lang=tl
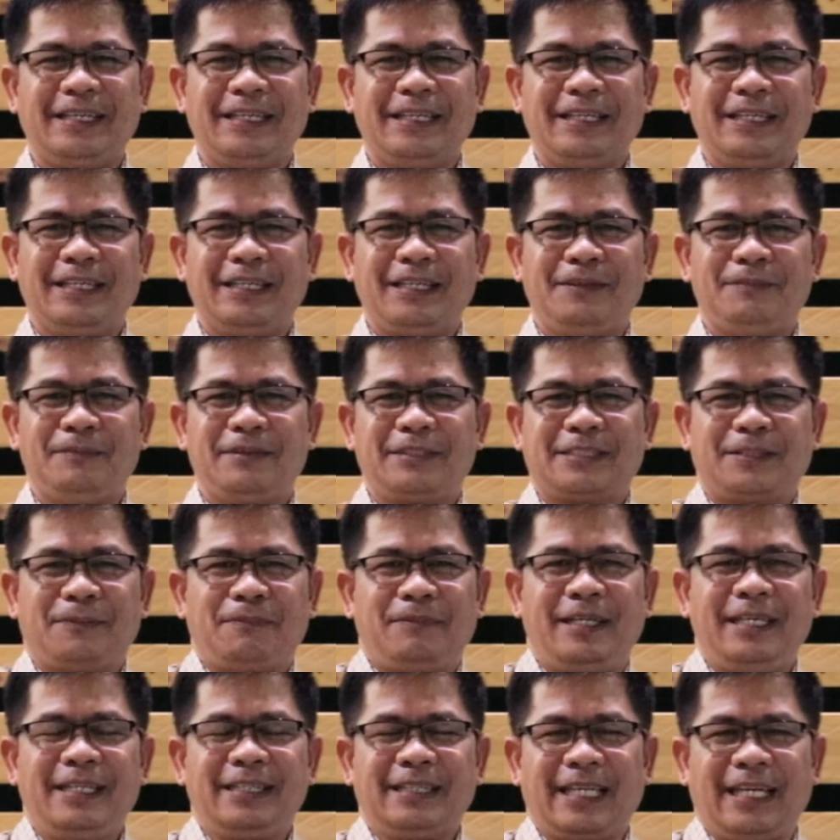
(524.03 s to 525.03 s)
Ibig
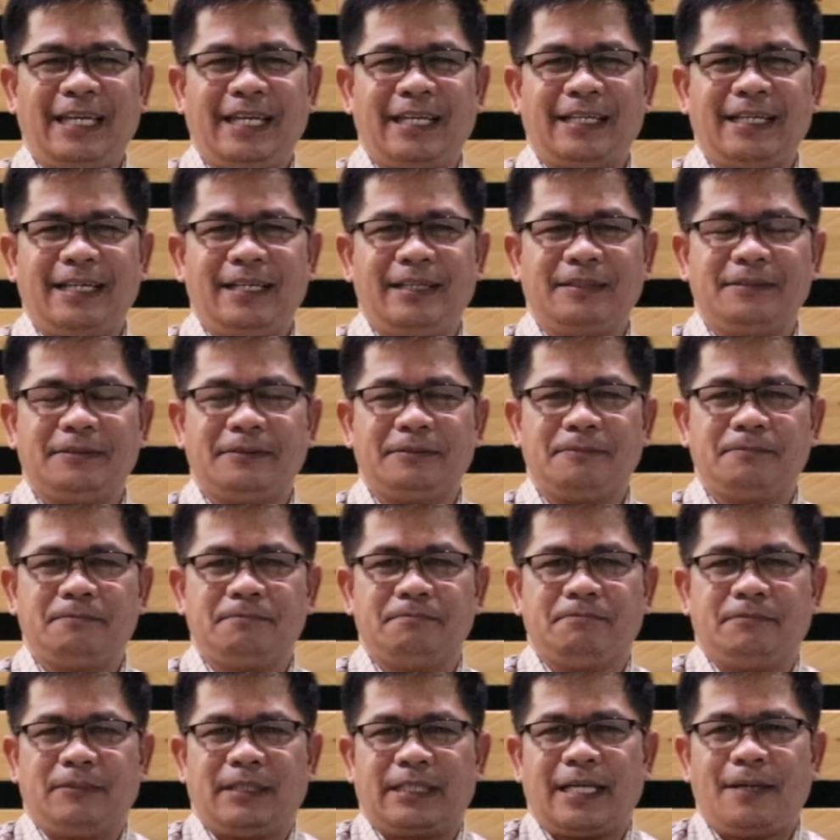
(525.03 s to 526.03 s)
sabihin talagang
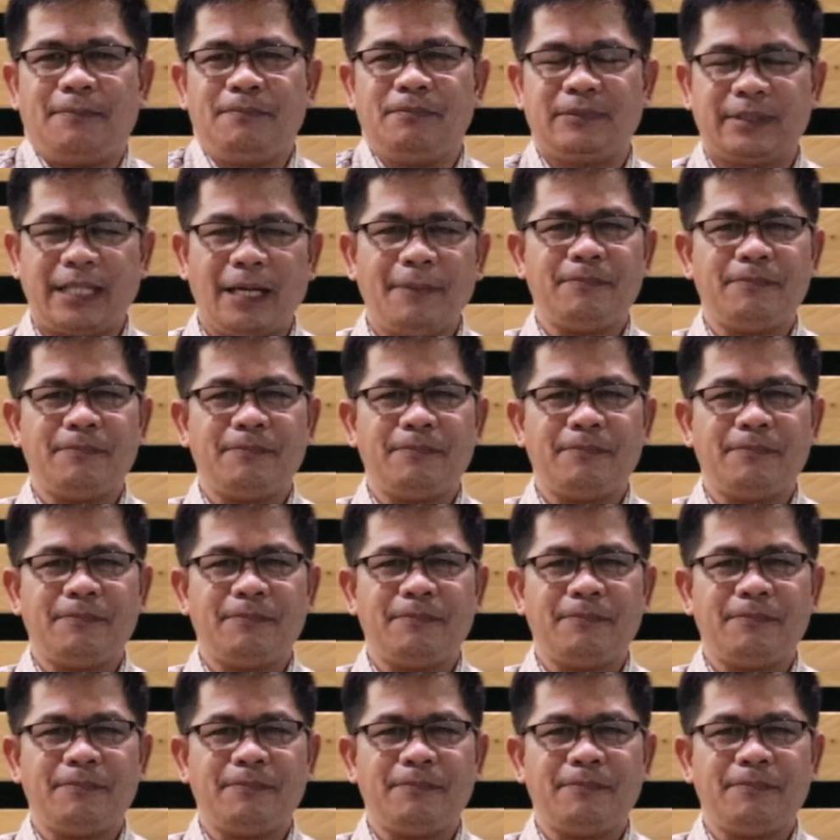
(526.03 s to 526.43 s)
ramdam